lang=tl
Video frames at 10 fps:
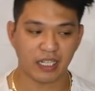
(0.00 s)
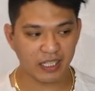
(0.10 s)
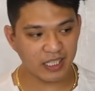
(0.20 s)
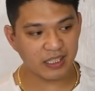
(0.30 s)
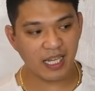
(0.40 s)

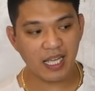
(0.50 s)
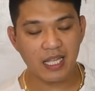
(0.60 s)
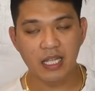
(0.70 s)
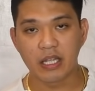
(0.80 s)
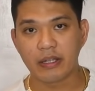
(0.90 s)

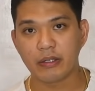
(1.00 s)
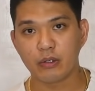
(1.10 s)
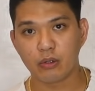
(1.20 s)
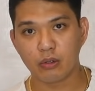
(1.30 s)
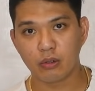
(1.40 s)
Nakita
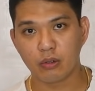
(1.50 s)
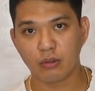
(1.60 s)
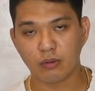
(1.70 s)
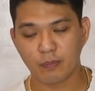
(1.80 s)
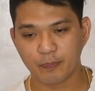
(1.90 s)

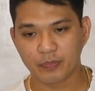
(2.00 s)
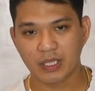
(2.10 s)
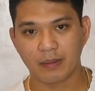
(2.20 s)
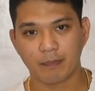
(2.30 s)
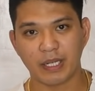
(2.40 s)
yung
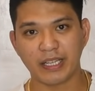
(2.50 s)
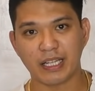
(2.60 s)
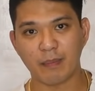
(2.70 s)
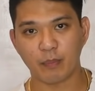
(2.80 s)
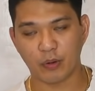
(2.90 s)
plate
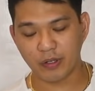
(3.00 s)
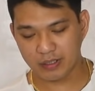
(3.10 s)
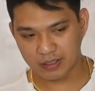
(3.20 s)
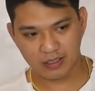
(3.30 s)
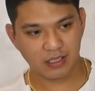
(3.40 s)

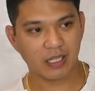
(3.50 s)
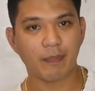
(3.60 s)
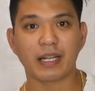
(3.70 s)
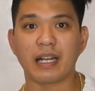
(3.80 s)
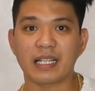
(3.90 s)
number
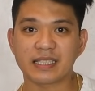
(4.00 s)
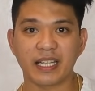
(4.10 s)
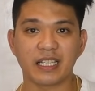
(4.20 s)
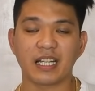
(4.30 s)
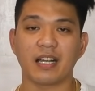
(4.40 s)
kapag
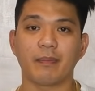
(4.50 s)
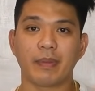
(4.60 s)
nakaside ka.